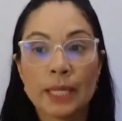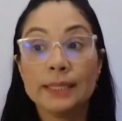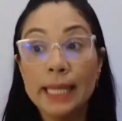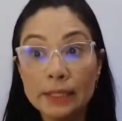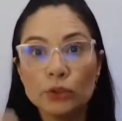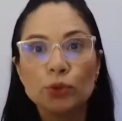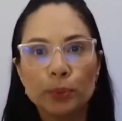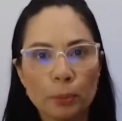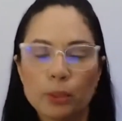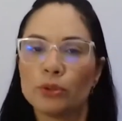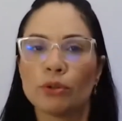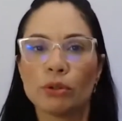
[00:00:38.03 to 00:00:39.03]
Dentro do meu
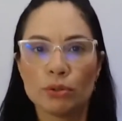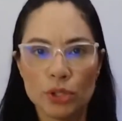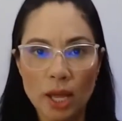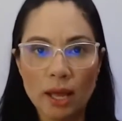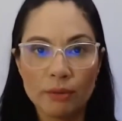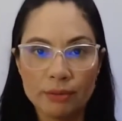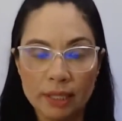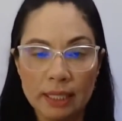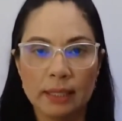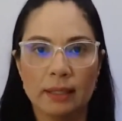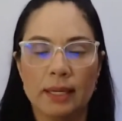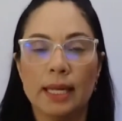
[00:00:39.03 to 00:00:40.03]
protocolo-chave,
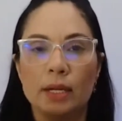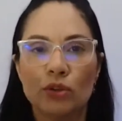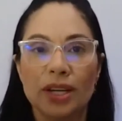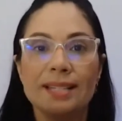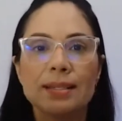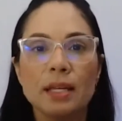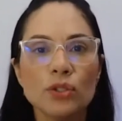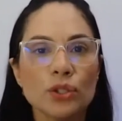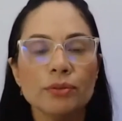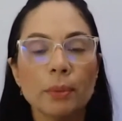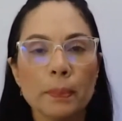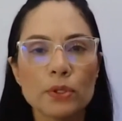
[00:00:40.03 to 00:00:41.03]
né, eu já
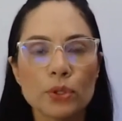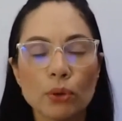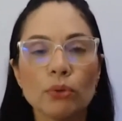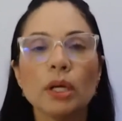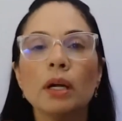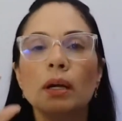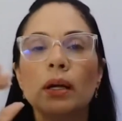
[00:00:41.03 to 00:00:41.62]
incentivo a pessoa,